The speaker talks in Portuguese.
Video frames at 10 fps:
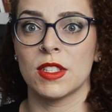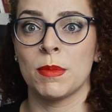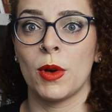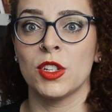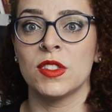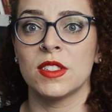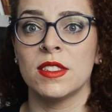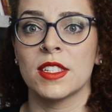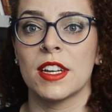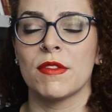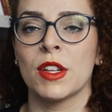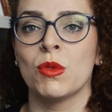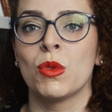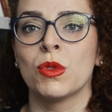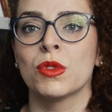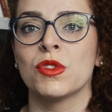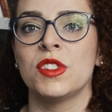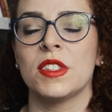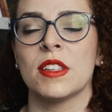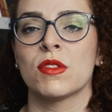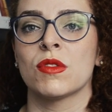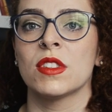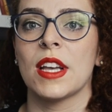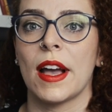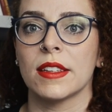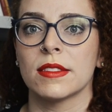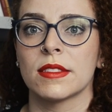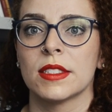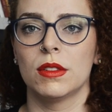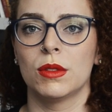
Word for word: você pode se inscrever num curso de ciências sociais.